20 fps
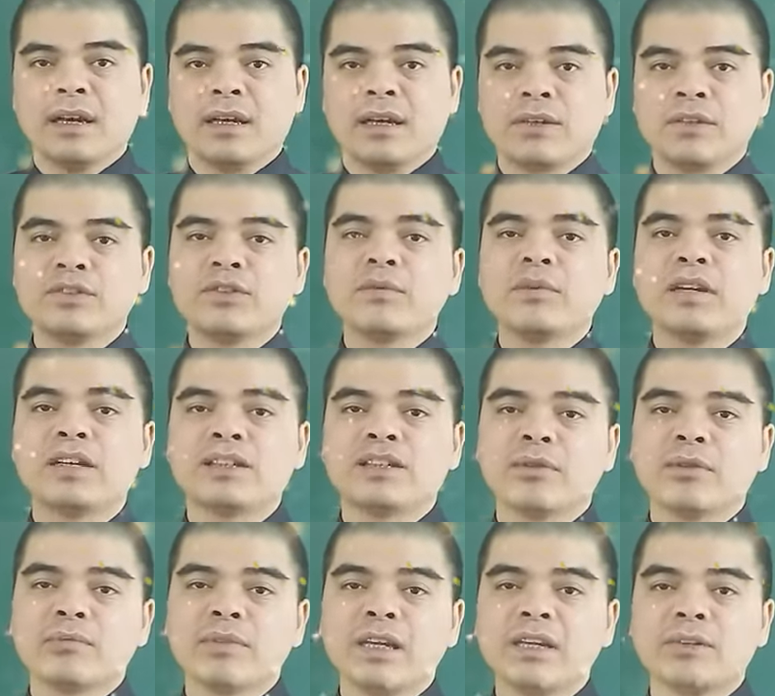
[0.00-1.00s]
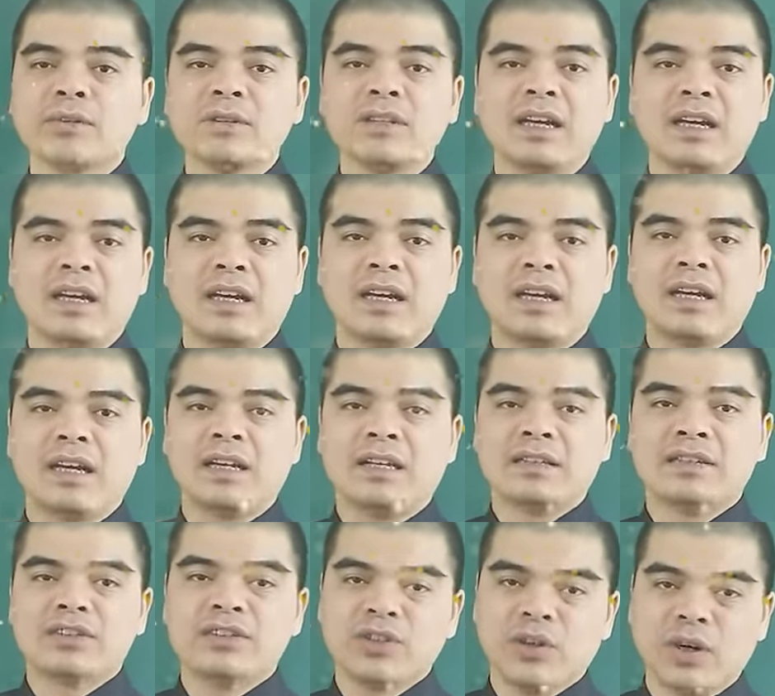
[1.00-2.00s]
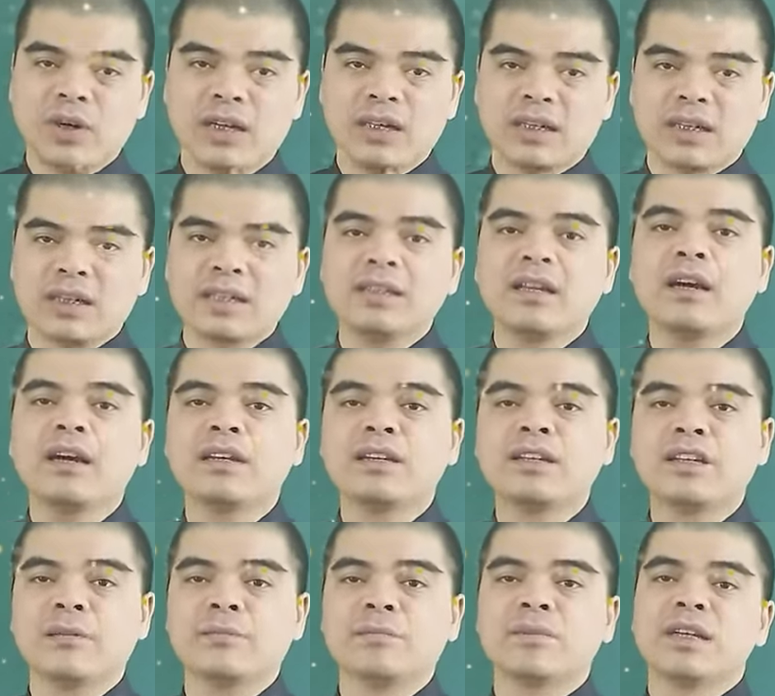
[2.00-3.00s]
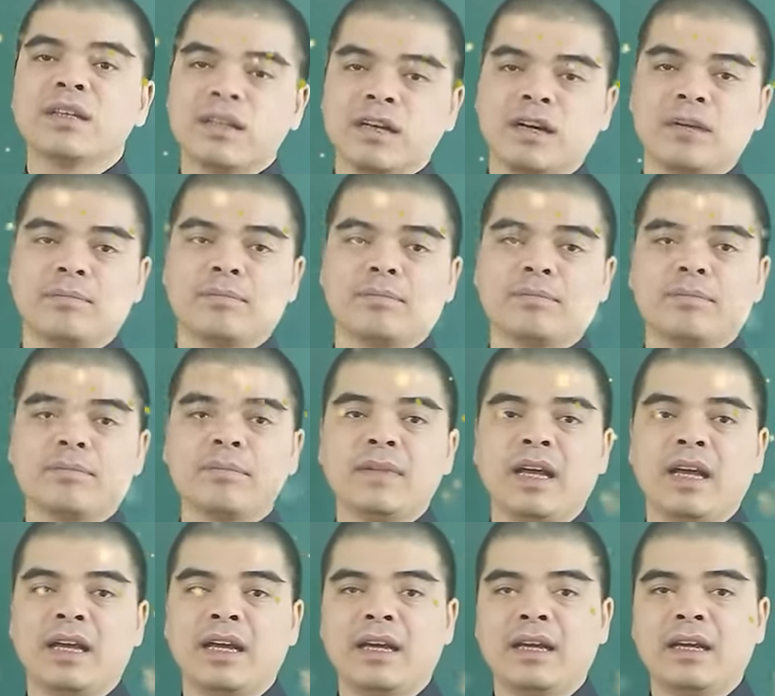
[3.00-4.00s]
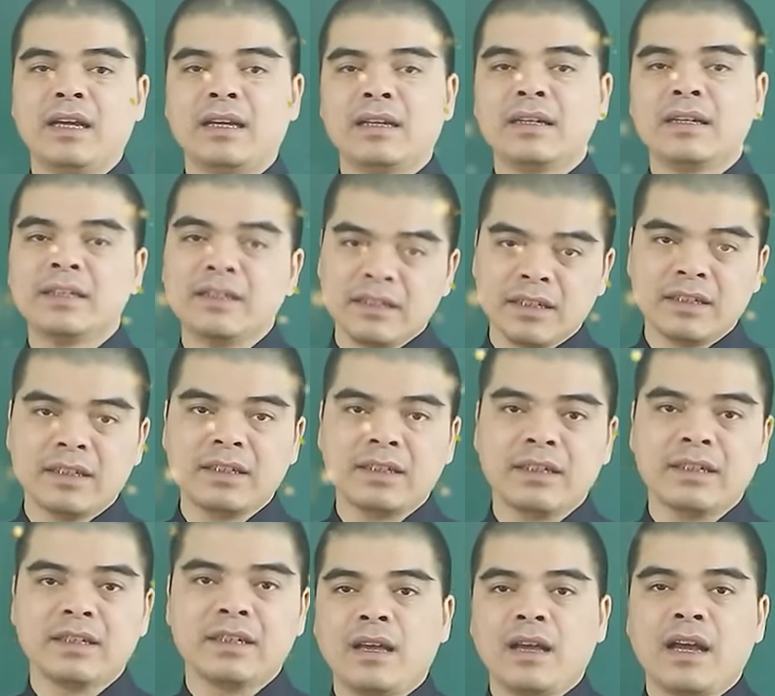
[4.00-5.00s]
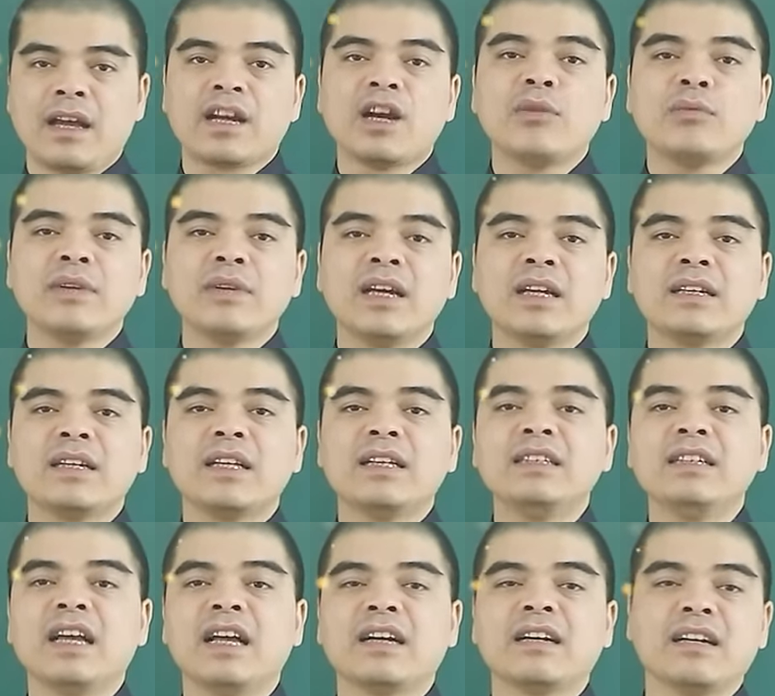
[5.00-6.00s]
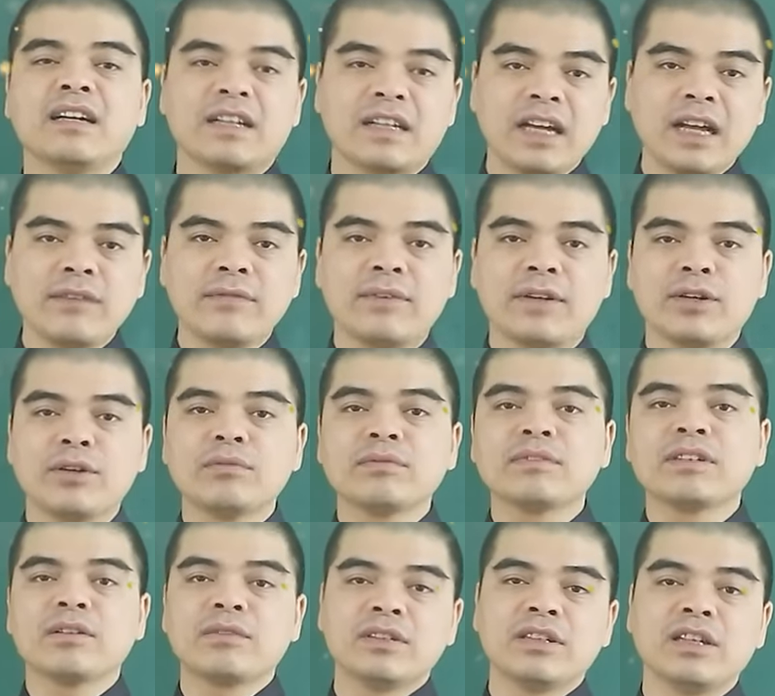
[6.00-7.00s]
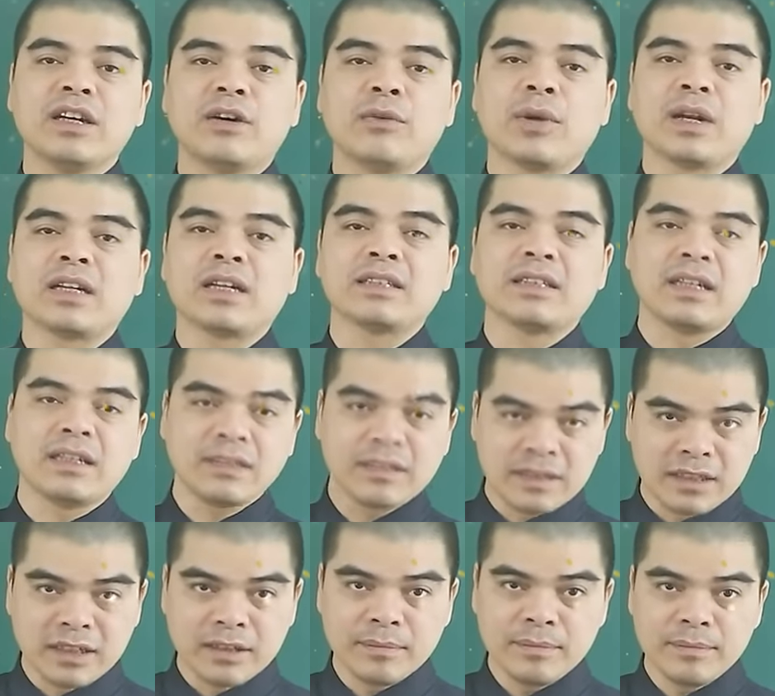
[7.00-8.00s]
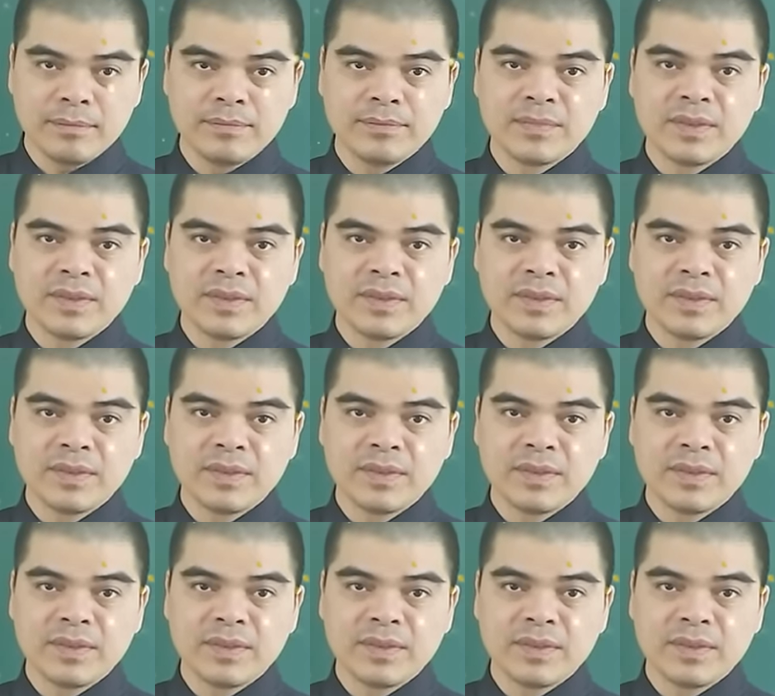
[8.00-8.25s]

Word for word: nói chung là sông đất có thể chọn cái thời điểm thích hợp để đến chơi à, không nên đến nhà người khác vào lúc giao thừa hoặc là sáng sớm